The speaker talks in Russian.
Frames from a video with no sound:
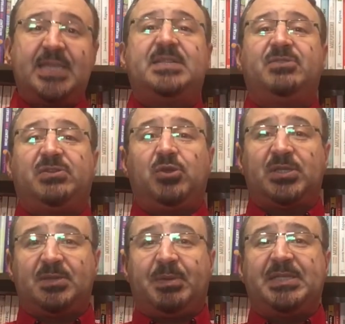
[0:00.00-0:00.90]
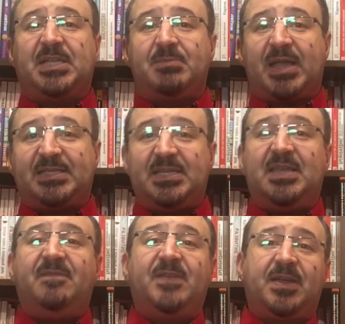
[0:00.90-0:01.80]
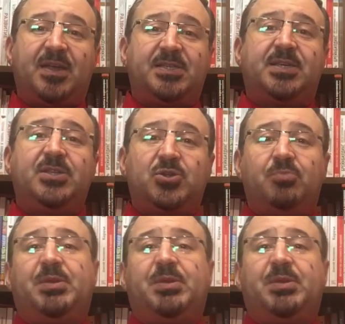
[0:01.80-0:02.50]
Если вы живете за пределами России и выиграете книжку,